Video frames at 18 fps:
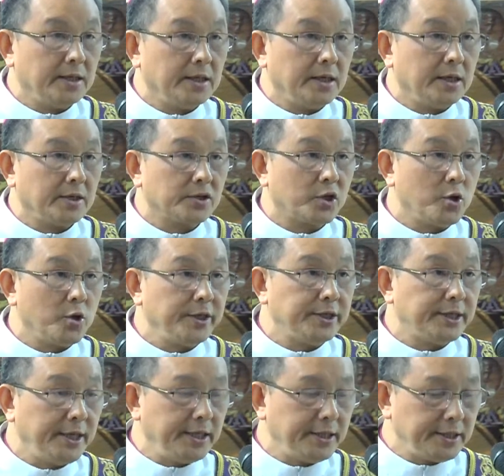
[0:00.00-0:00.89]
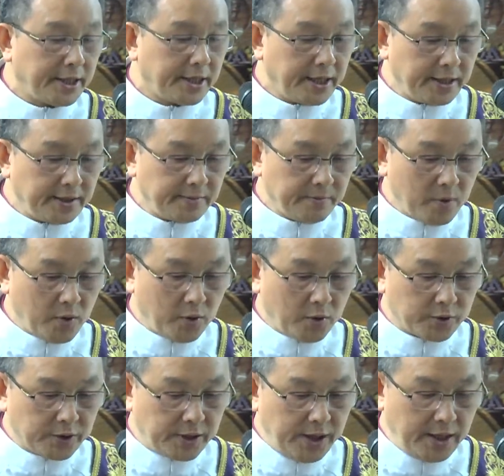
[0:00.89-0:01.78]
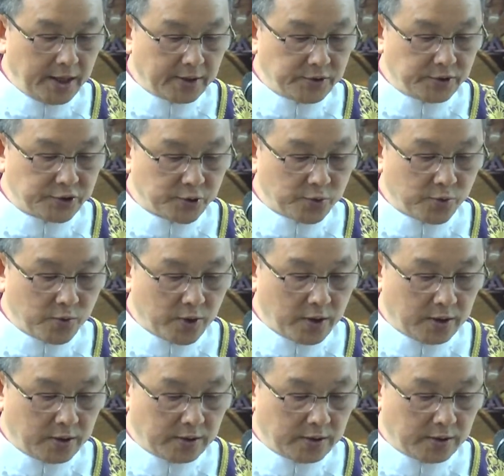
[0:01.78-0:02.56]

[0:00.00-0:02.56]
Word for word: Tôi tin kính một Thiên Chúa,